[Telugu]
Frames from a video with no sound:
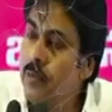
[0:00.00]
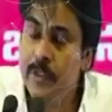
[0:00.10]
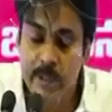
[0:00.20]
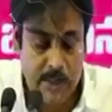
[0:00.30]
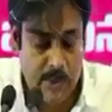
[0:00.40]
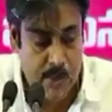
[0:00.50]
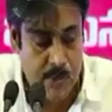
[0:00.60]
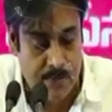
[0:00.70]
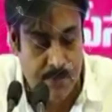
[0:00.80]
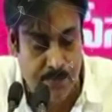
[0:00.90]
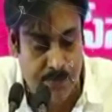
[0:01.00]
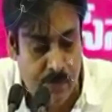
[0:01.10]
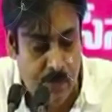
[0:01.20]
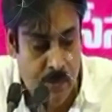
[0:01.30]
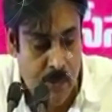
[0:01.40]
హార్వర్డ్ మెడికల్ స్కూల్
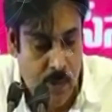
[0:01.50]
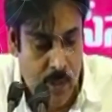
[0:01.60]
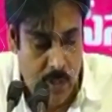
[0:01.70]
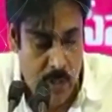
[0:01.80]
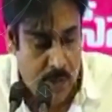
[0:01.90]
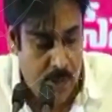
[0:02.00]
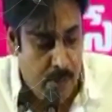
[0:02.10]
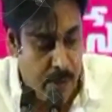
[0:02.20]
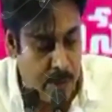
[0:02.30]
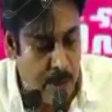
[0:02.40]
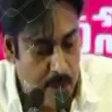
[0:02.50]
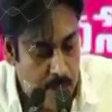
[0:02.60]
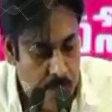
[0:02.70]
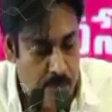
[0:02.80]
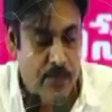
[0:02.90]
అండ్ డాక్టర్ రవిరాజ్ గారు